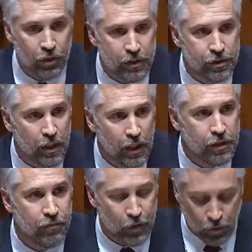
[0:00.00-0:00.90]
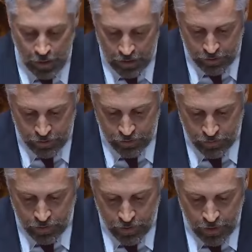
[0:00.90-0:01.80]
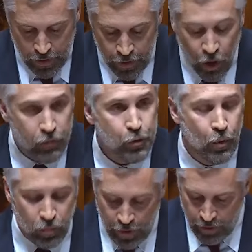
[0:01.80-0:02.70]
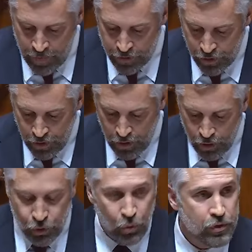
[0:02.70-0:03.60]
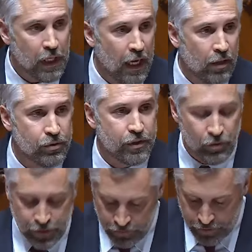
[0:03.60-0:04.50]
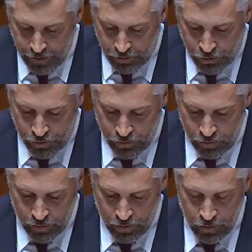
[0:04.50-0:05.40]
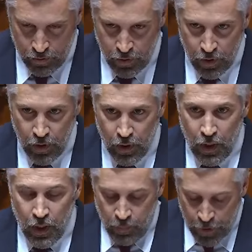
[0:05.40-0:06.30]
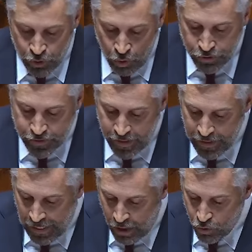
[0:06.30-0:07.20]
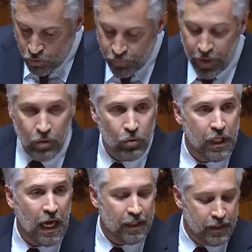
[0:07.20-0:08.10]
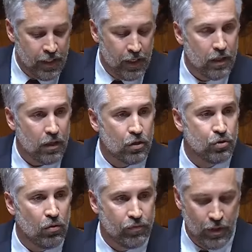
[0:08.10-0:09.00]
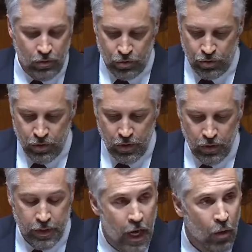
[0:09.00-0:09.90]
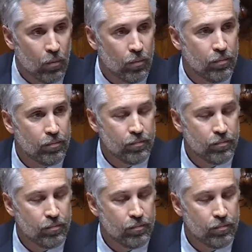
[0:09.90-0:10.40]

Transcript: todas as dificuldades e novos problemas juntaram-se aos antigos. Mas conseguirá o governo da AD resolvê-los? Não.